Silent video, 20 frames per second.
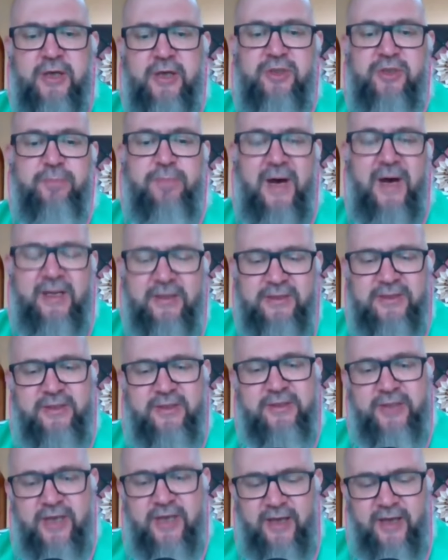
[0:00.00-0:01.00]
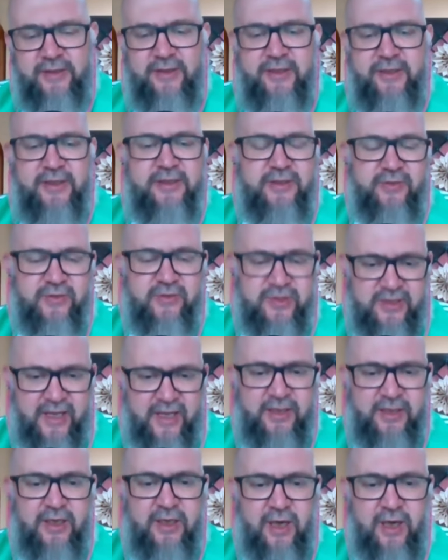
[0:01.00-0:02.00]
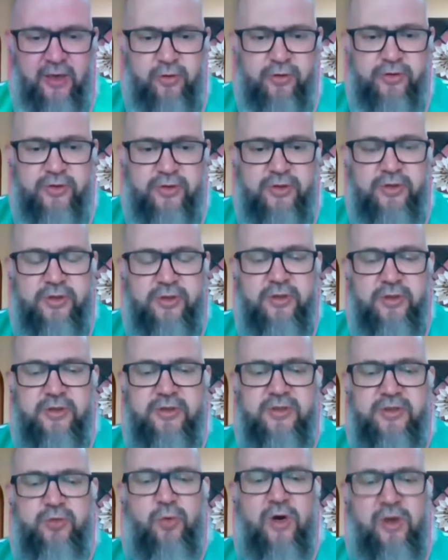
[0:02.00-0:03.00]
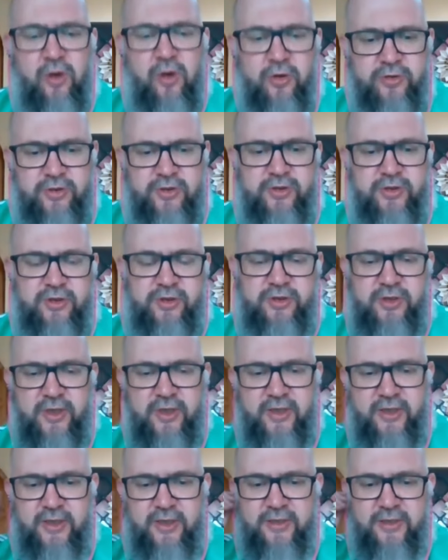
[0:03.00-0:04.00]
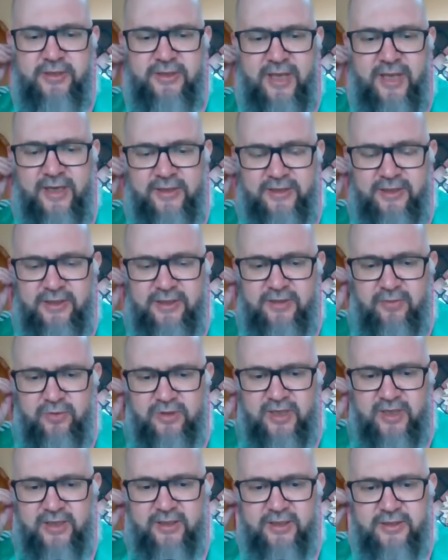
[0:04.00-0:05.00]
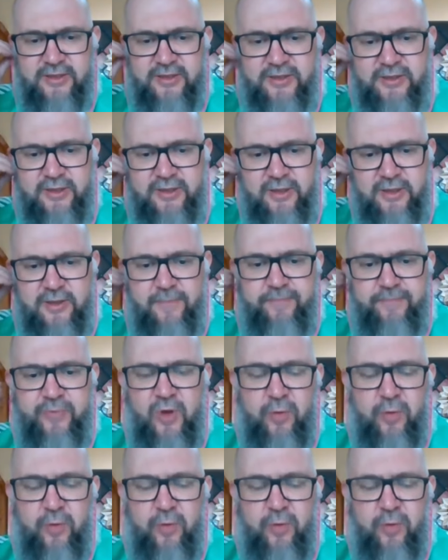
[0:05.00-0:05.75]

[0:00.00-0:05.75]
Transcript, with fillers: Czy bank centralny jest w stanie jakoś e, złagodzić te sankcje związane z e,